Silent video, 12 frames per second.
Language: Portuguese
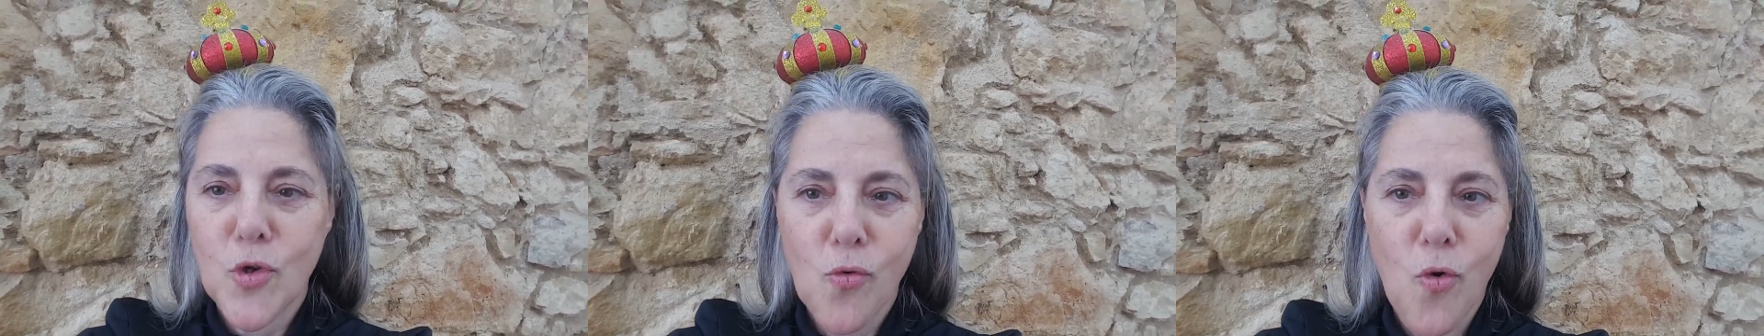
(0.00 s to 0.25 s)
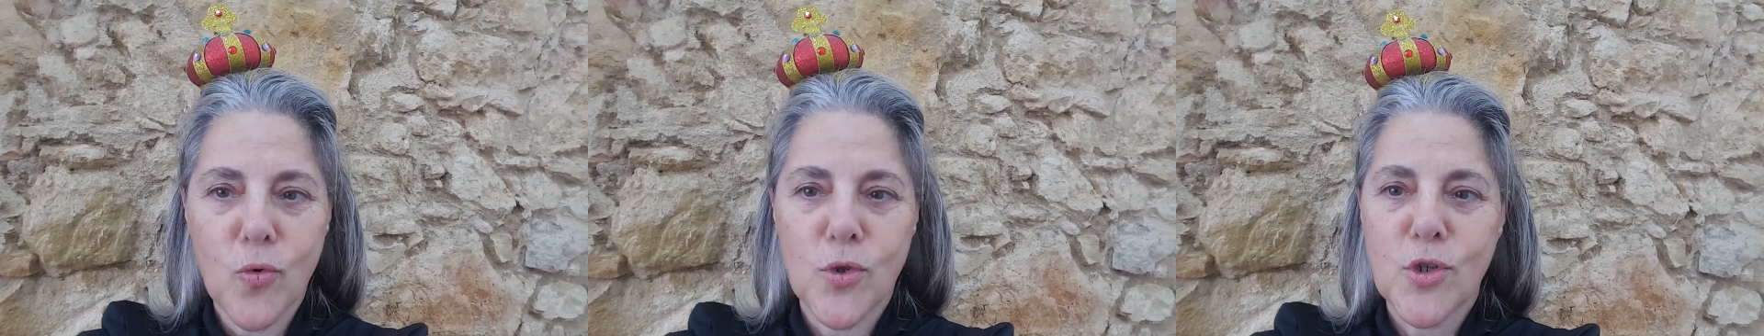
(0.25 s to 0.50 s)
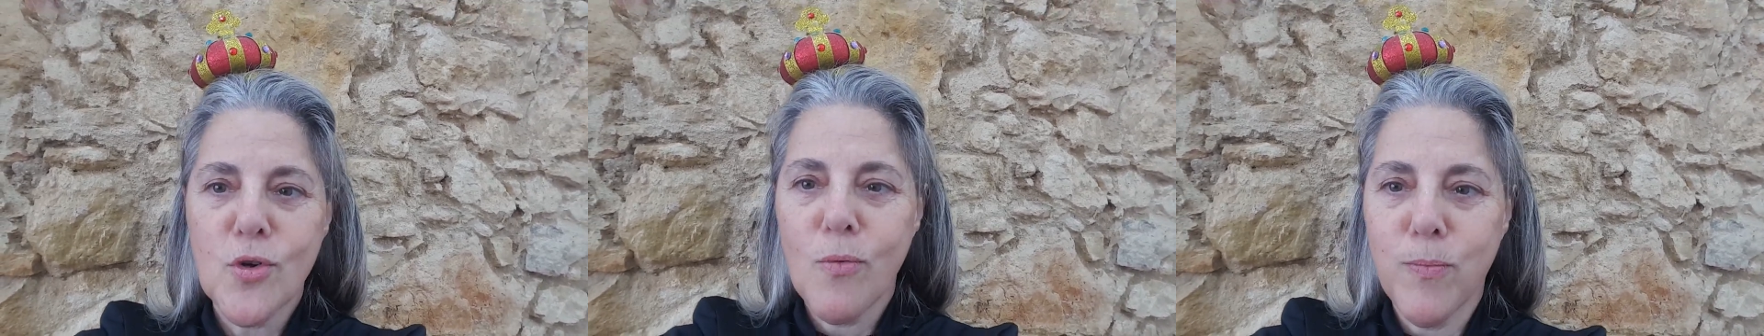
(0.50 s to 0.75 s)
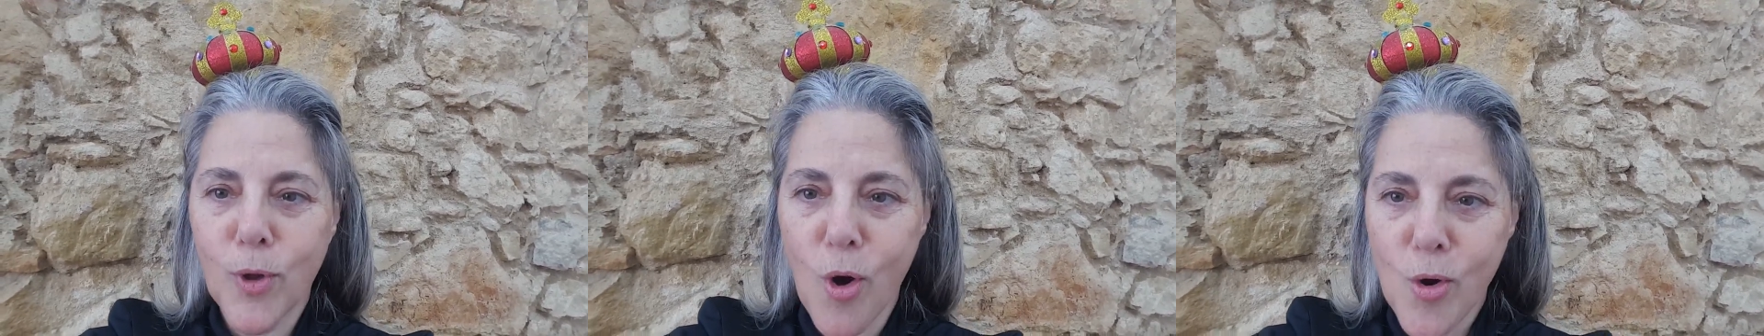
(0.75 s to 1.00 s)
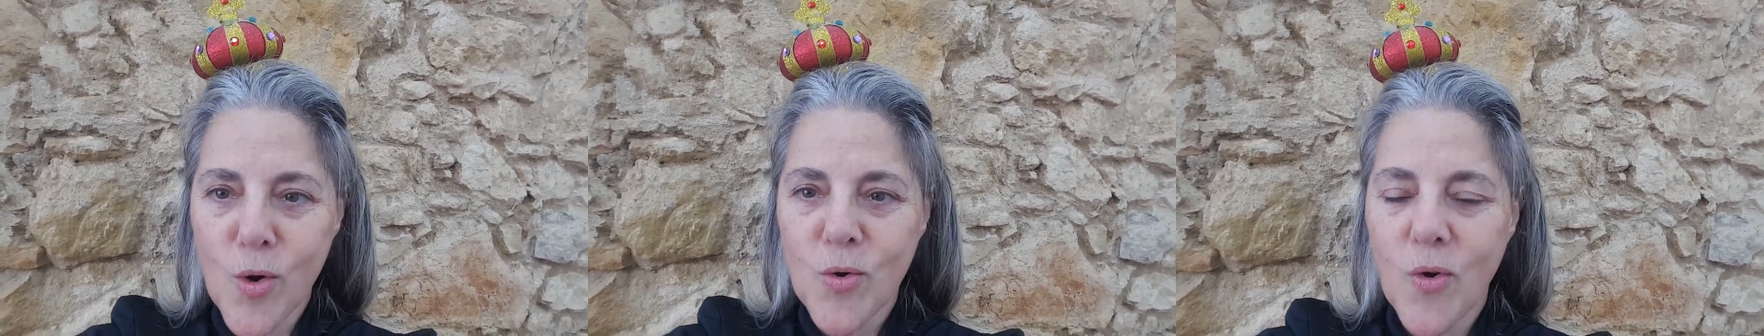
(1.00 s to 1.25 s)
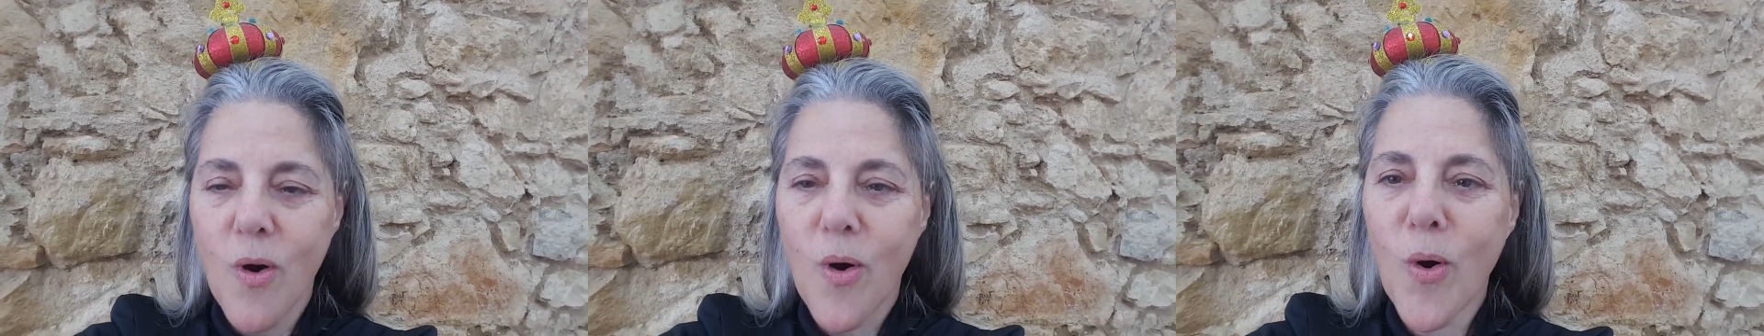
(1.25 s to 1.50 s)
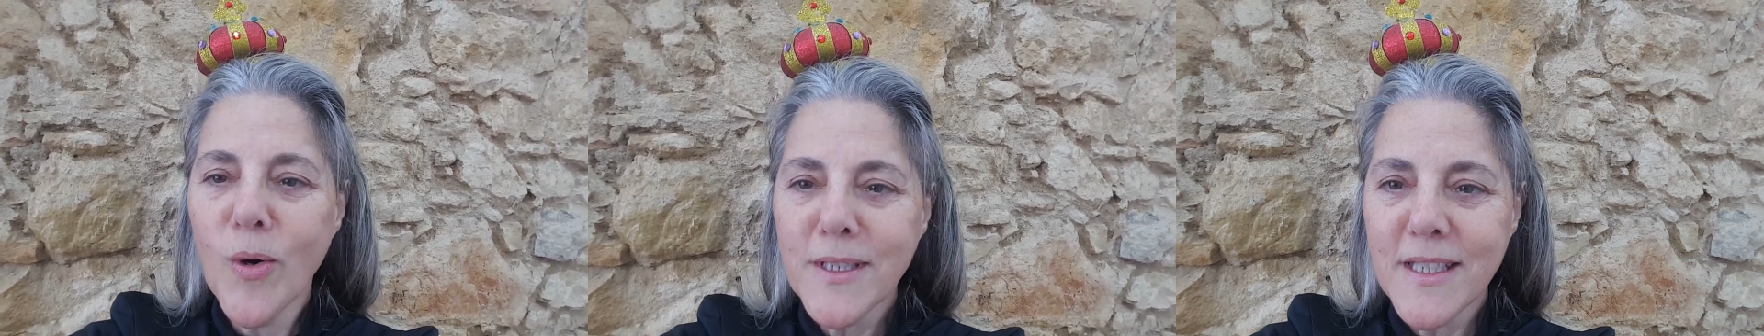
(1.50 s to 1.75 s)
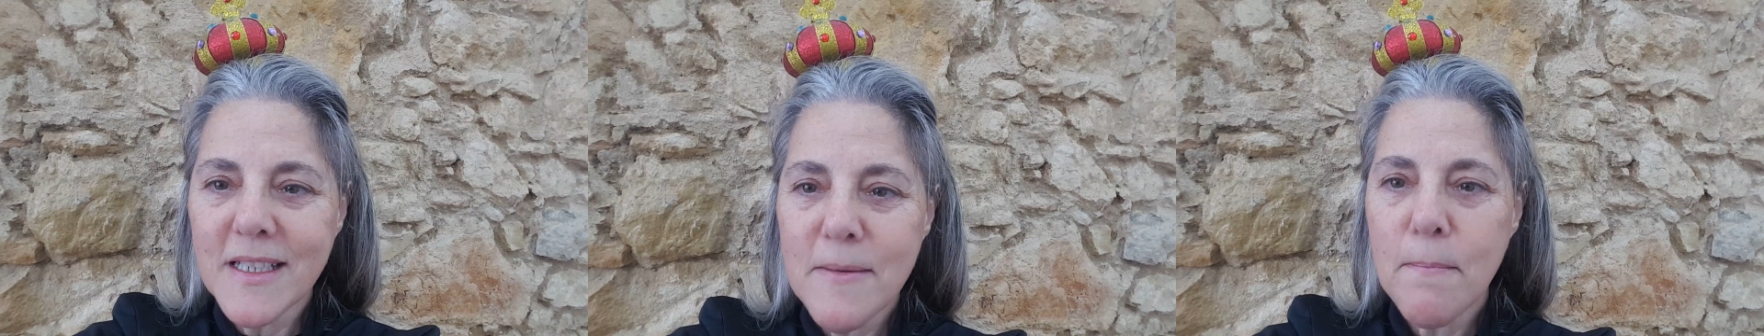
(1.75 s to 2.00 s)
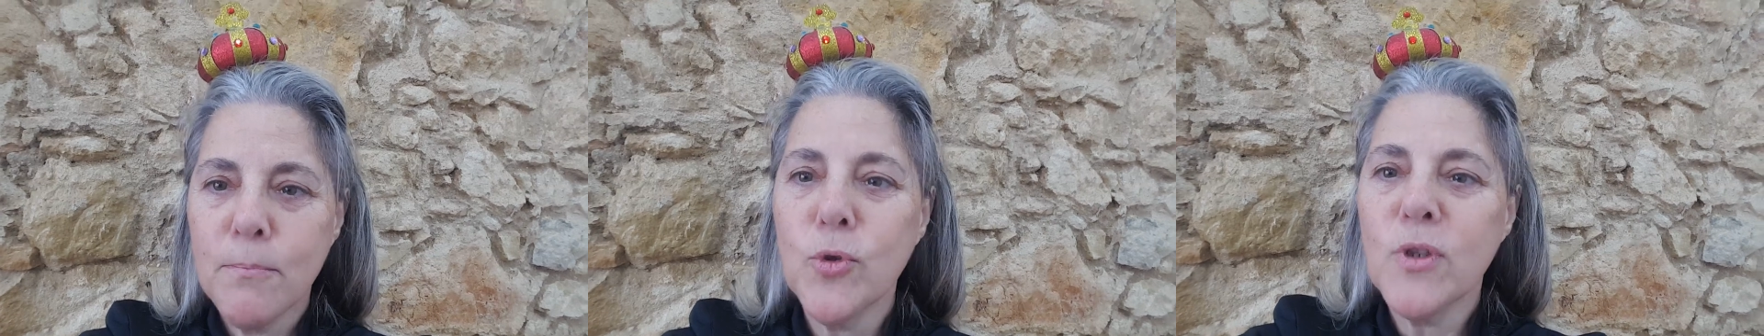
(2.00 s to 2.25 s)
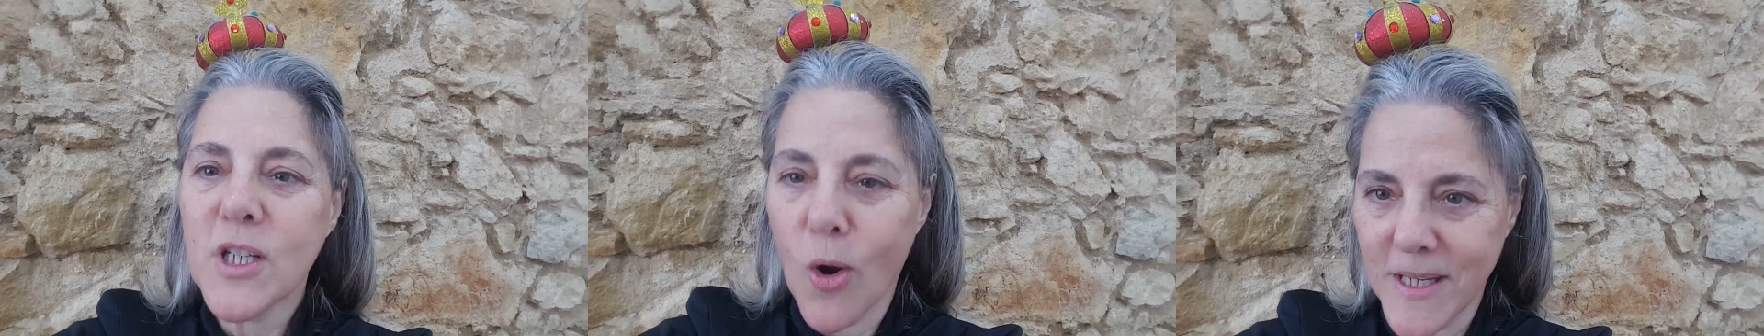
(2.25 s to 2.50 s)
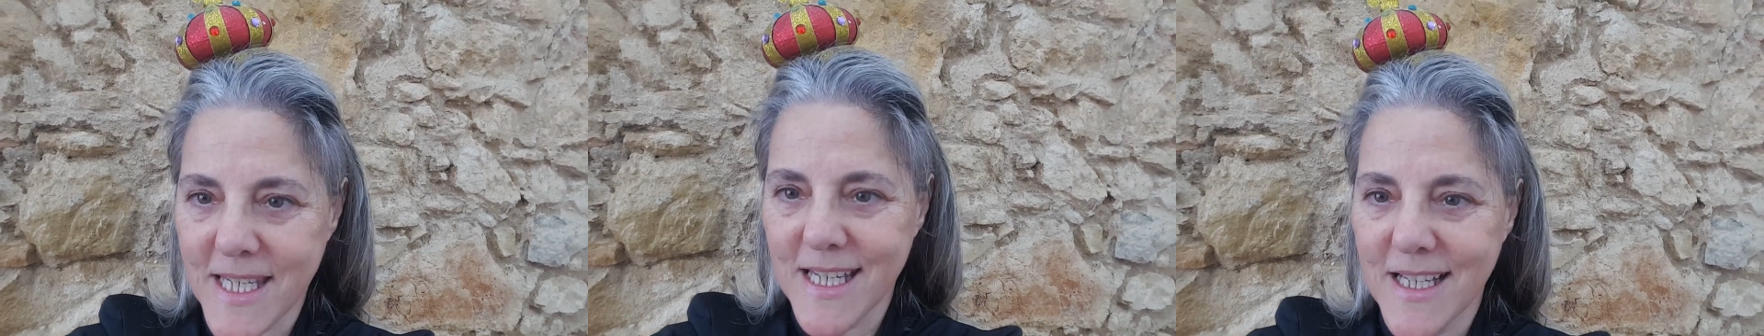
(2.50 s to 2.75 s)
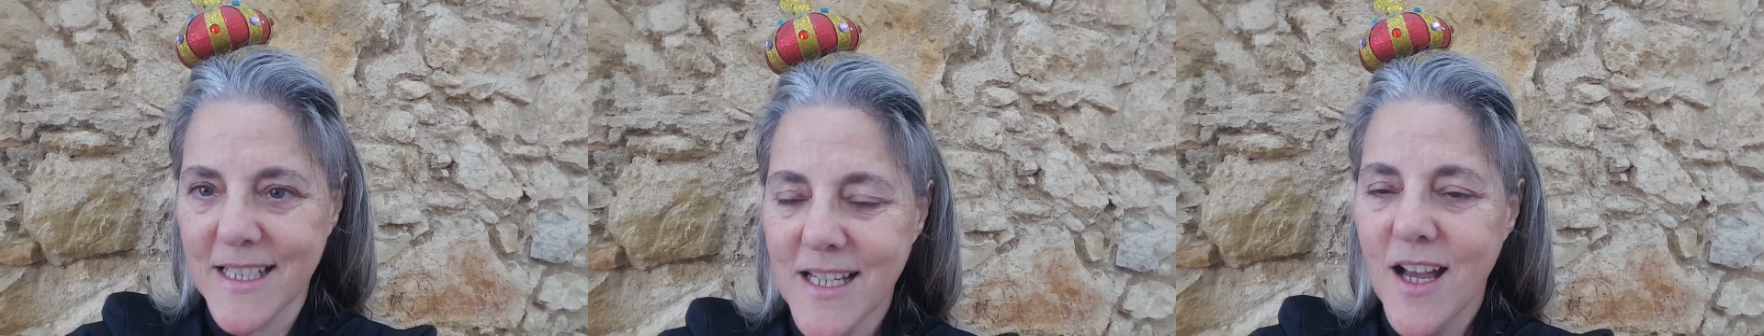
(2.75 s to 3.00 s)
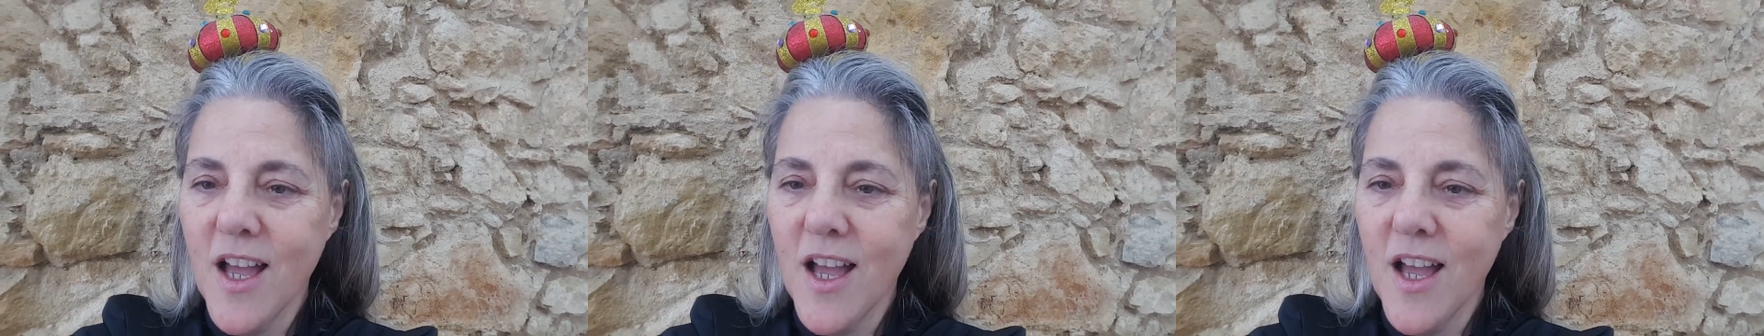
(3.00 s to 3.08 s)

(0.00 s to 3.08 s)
com o seu bloco Onda Poderosa.